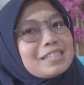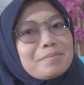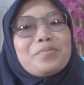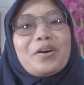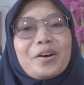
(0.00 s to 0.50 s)

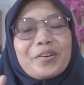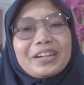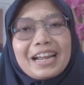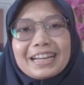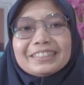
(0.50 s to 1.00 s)
semua
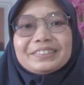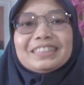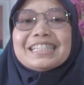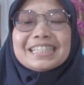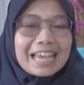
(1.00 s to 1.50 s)
orang.
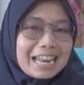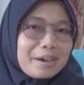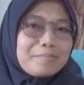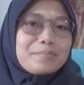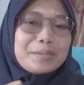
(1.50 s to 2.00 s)

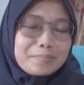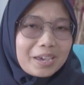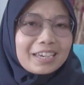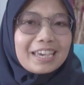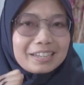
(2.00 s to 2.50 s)
Salam
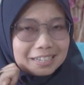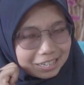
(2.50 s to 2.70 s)
Impact and